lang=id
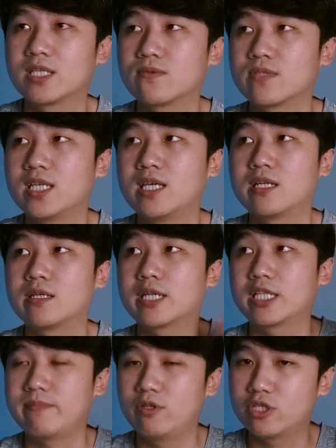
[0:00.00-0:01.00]
masuknya ya
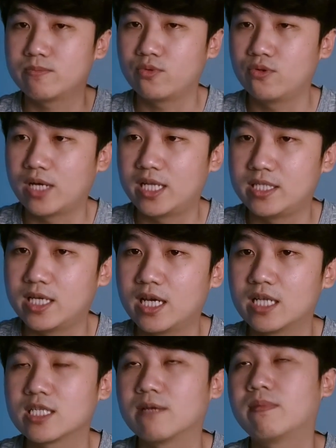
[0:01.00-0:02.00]
Redmi Note 10
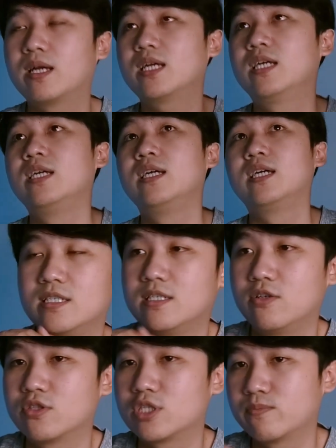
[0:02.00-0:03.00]
aja sama
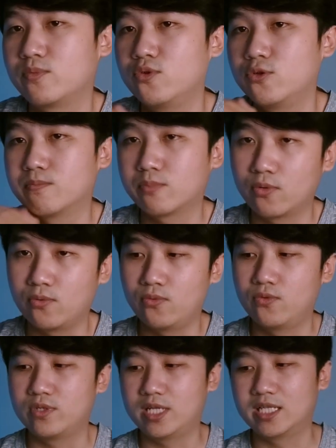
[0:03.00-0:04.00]
Note 10
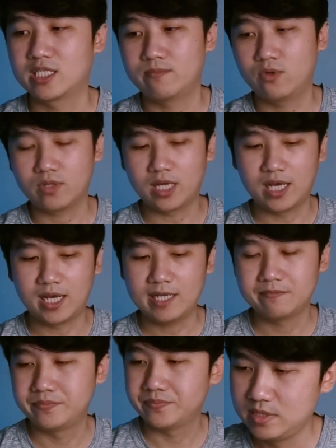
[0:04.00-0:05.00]
Pro. Dan
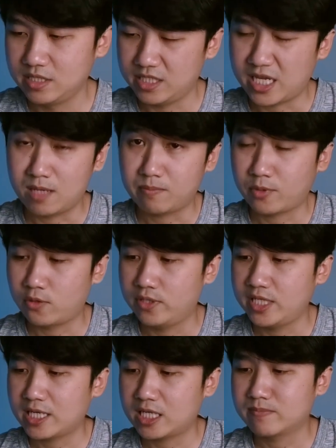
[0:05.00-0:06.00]
semoga yang Pro
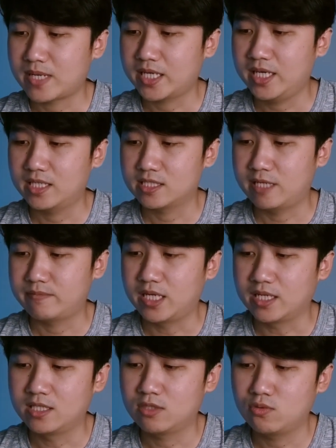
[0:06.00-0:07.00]
ini akan pakai
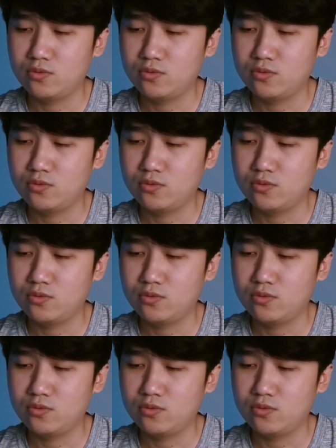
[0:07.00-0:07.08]
Snapdragon